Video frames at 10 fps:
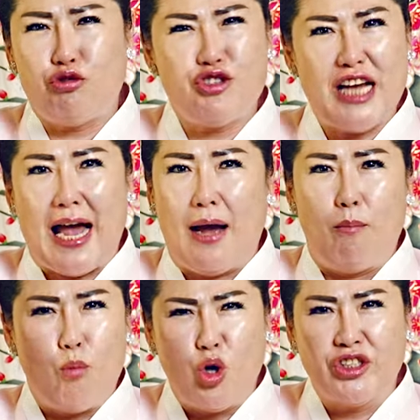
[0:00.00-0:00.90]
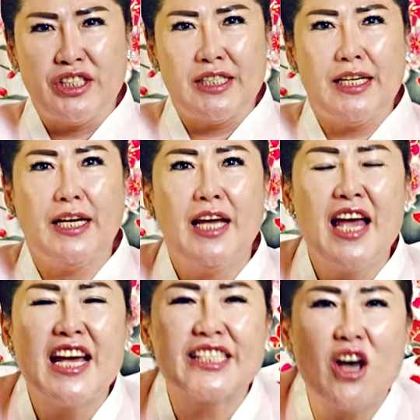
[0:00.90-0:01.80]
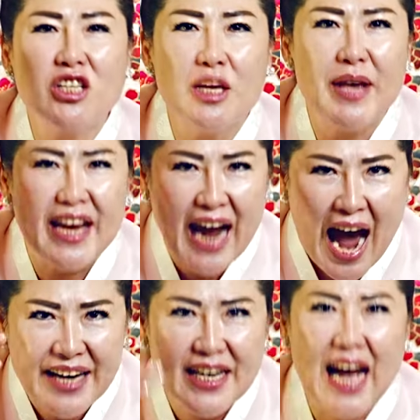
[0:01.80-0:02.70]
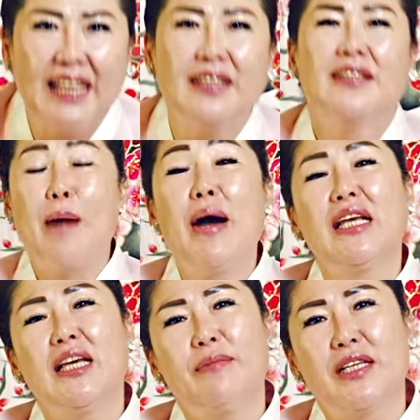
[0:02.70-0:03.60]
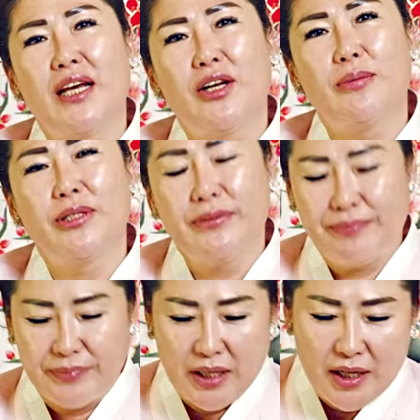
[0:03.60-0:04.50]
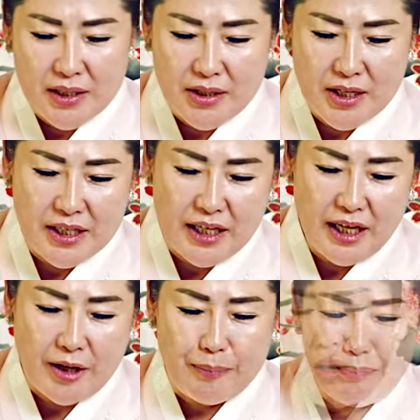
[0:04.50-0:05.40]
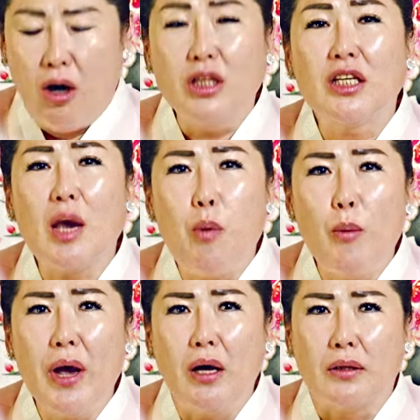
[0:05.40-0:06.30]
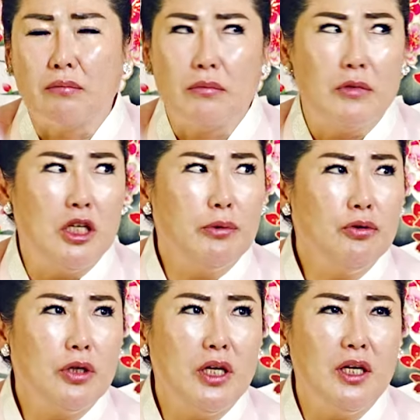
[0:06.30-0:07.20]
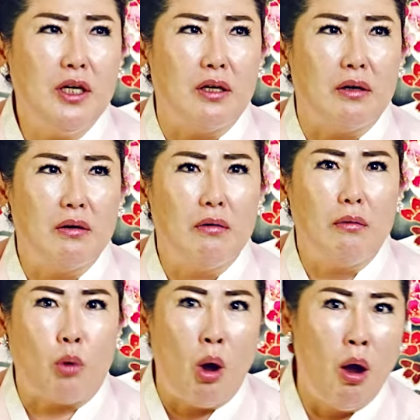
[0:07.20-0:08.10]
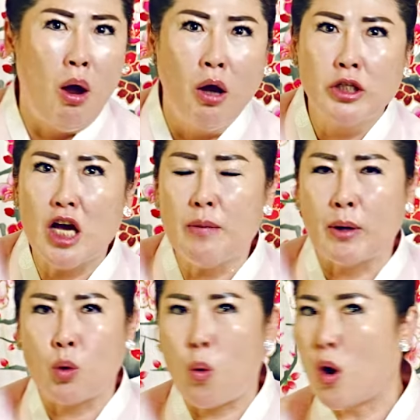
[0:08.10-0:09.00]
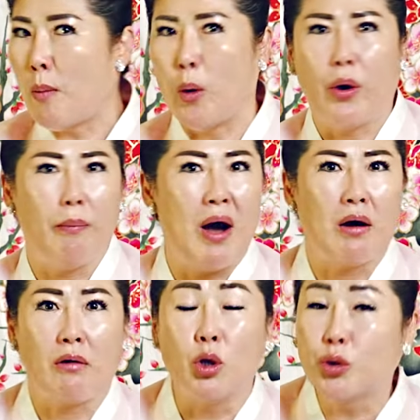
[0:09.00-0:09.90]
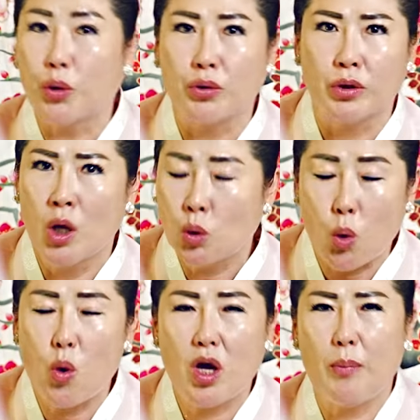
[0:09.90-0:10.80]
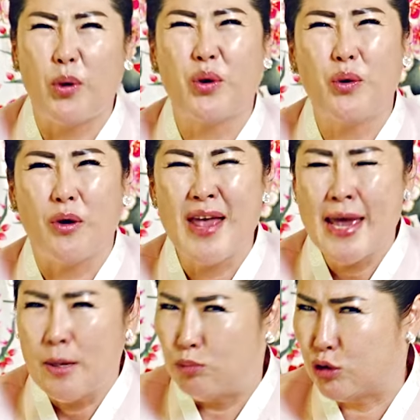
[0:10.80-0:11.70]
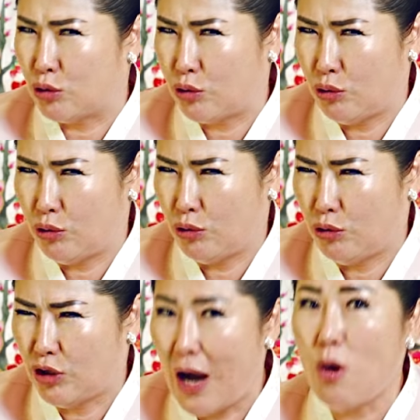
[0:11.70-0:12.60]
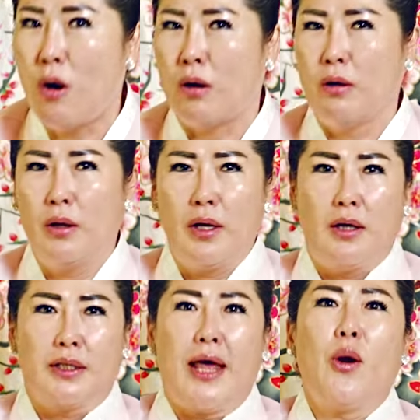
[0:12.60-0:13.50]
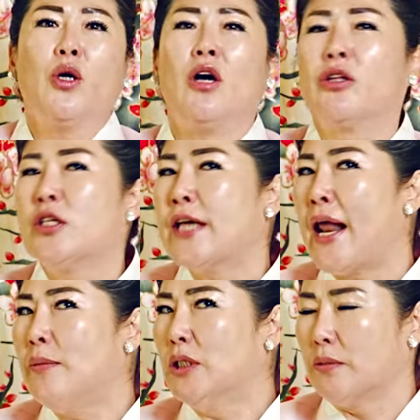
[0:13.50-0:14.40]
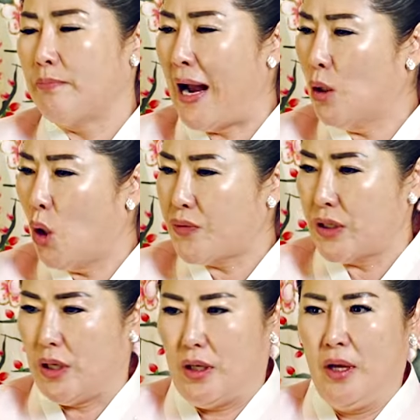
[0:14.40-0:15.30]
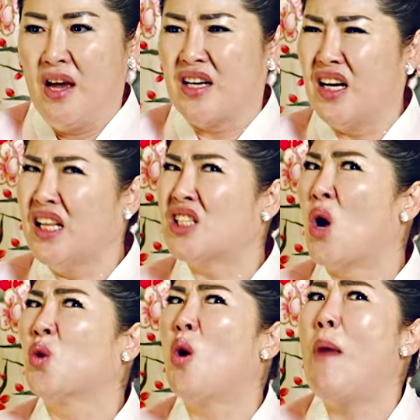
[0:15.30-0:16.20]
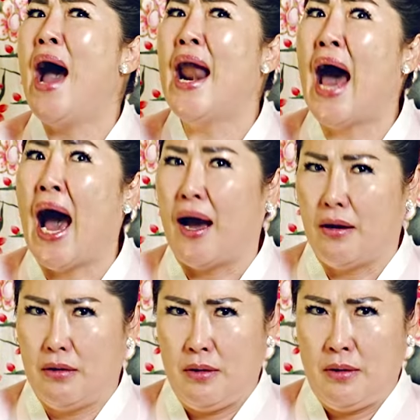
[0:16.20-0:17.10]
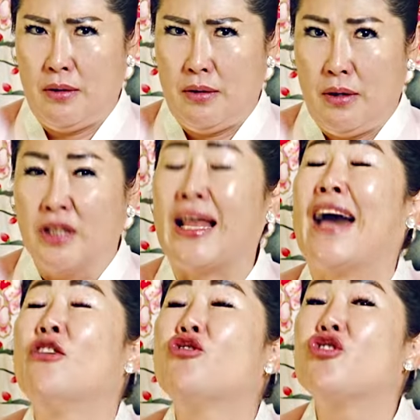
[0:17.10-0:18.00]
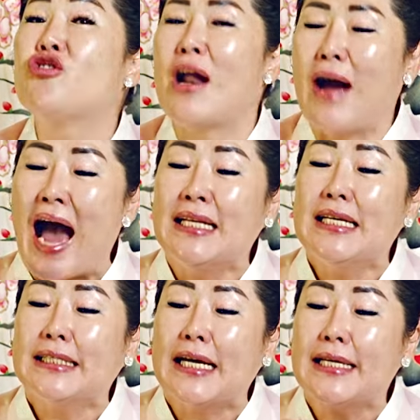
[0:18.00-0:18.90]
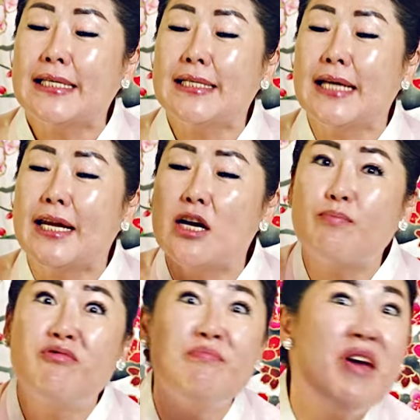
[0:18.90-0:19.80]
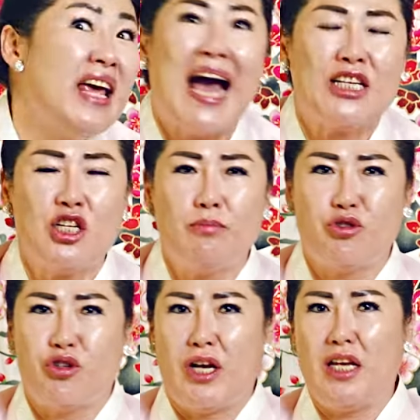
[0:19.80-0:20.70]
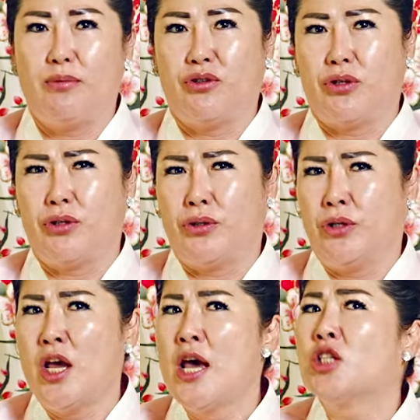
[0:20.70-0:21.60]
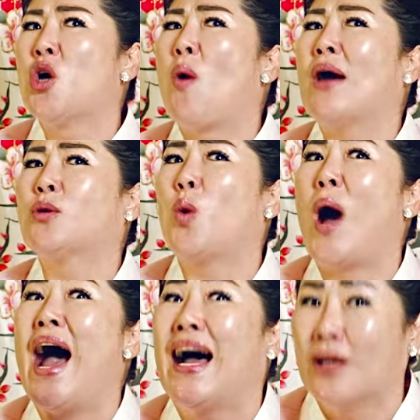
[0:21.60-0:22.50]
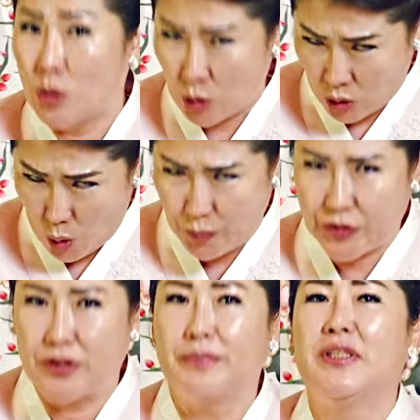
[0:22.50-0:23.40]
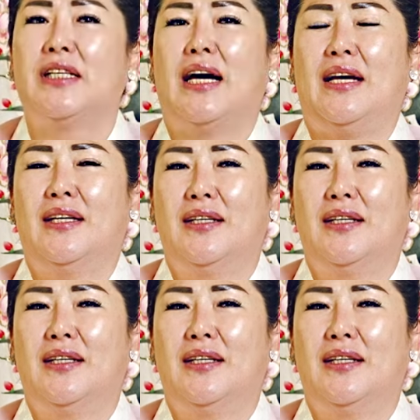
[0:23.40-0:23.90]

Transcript: 투자 뭐든지 성립이 가능한 하반기입니다 여러분 그러니 어떻게 보면 이분들이 굉장히 막 독고개 보여 막 겉으로는 독고개 보이고 무뚝뚝하고 때로는 어떤 사람은 말도 없어 그런데 정도만 하나 나눌 줄도 알고 앉을 자리 쓸 자리를 분명히 아시는 분들이야 이분들은 정확도가 높습니다